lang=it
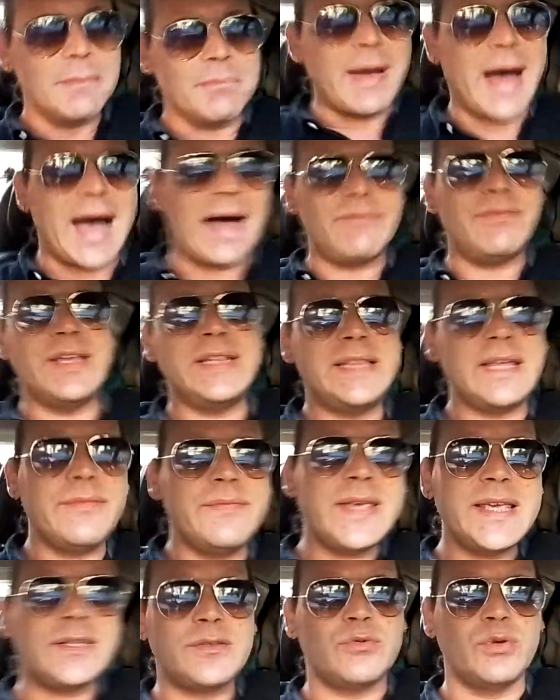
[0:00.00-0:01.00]
ma avete
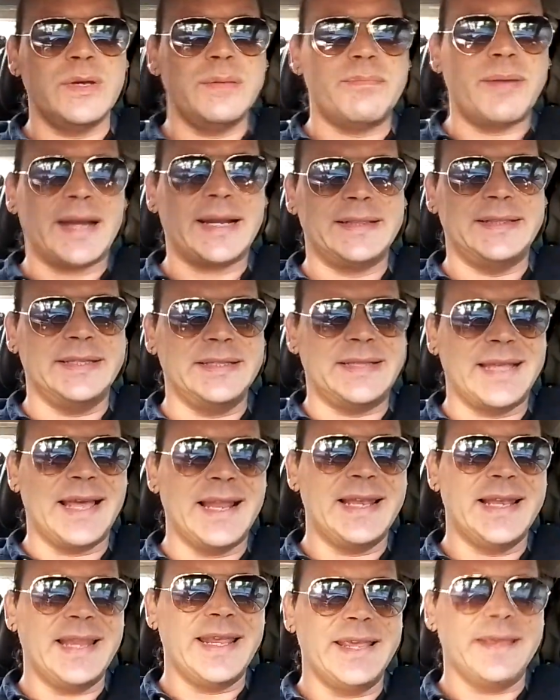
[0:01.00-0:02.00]
visto i
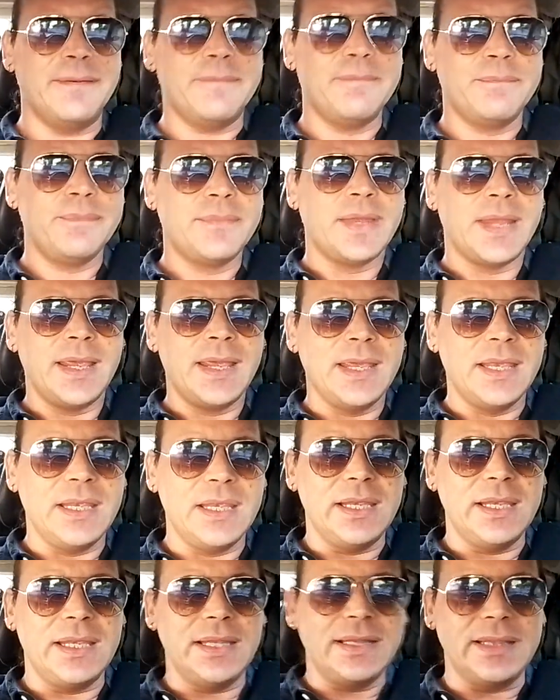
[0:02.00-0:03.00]
partitelli
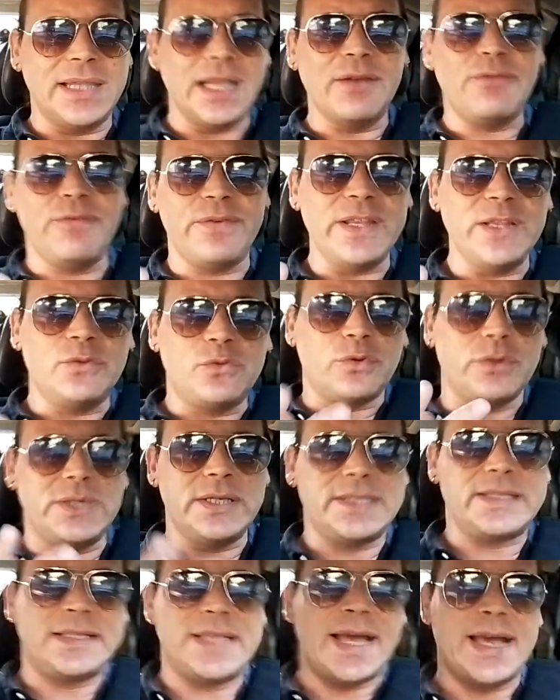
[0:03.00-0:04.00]
del finto
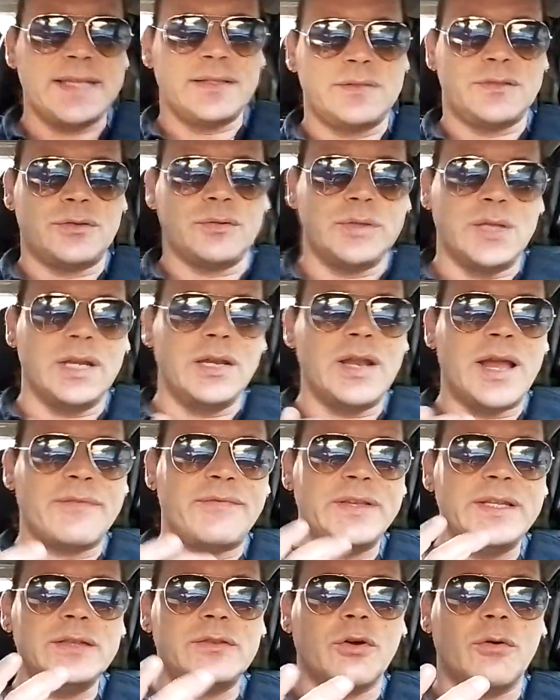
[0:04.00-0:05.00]
distenso, della
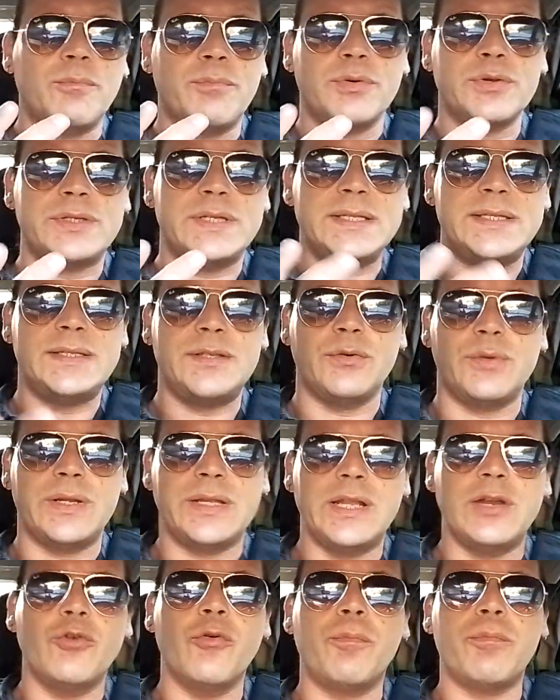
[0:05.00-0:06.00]
finta
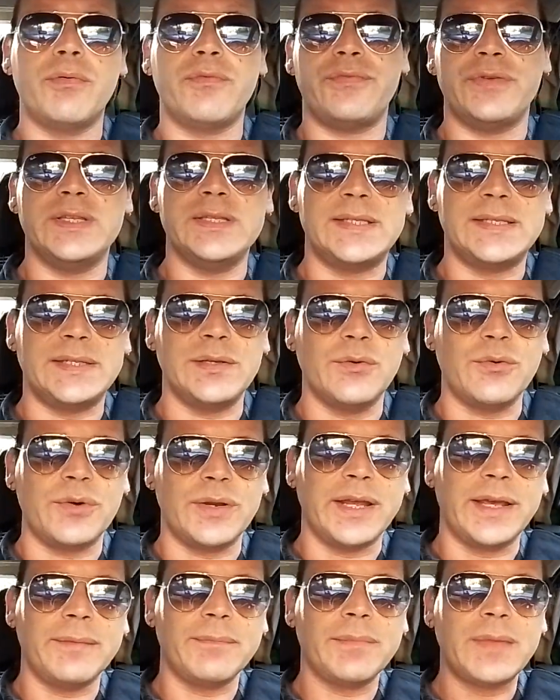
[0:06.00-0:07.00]
opposizione,
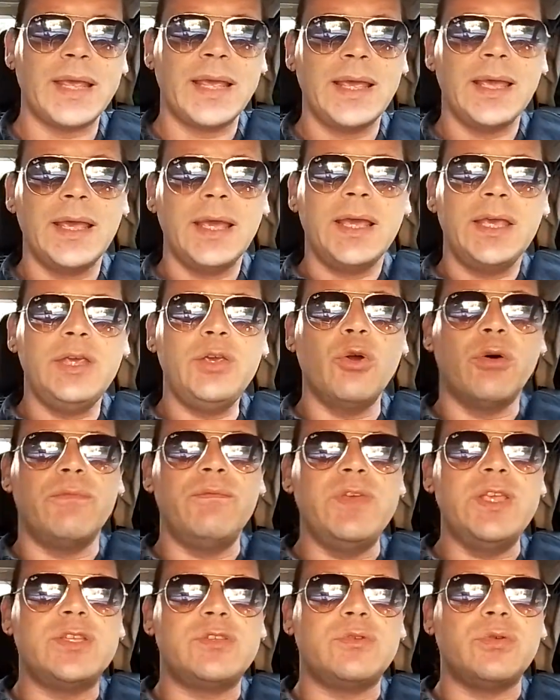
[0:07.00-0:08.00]
dell'opposizione? Io ho
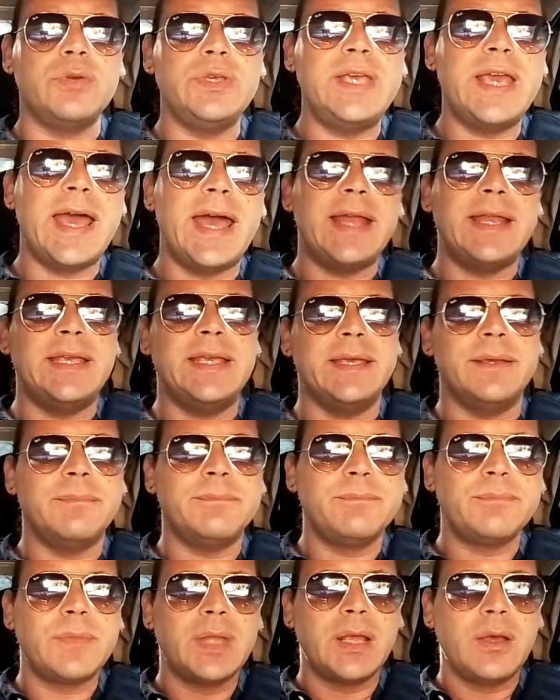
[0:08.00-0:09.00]
visto ieri
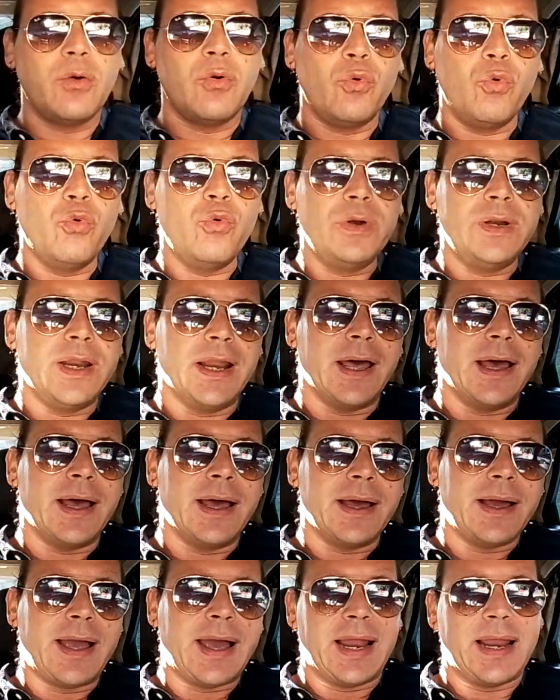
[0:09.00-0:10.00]
un
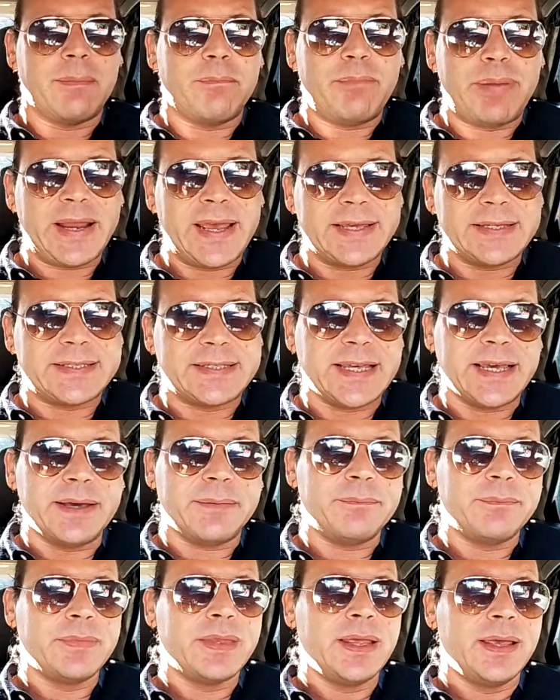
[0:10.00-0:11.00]
eh, calabrese